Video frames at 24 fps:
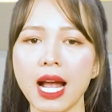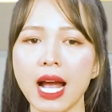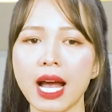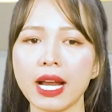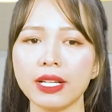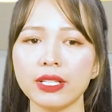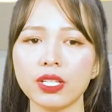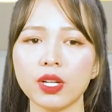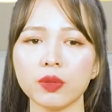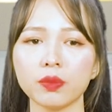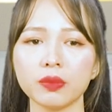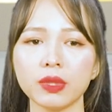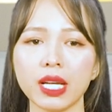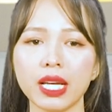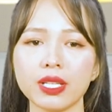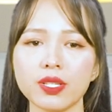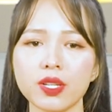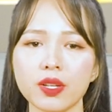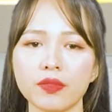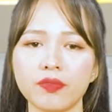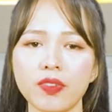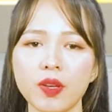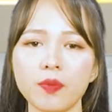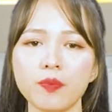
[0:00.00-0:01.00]
Hành động này
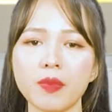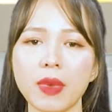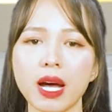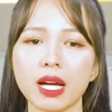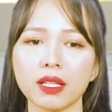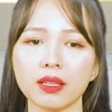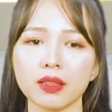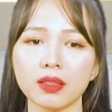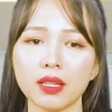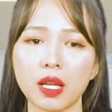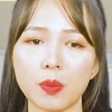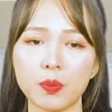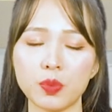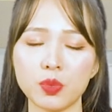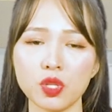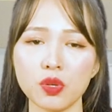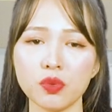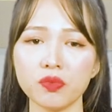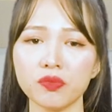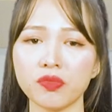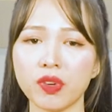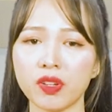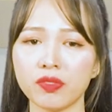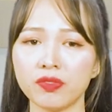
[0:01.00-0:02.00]
cho phép bạn tập
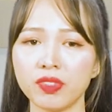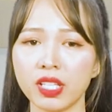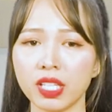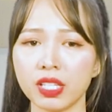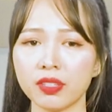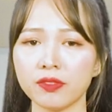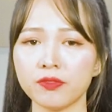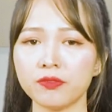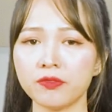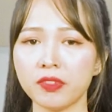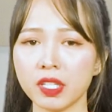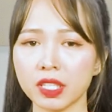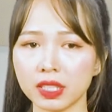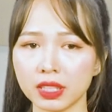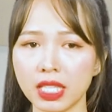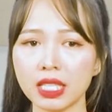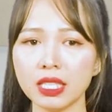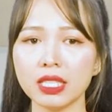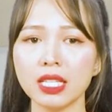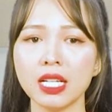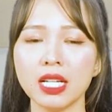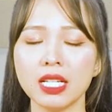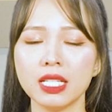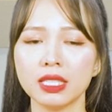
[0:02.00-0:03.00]
trung vào việc phân tích,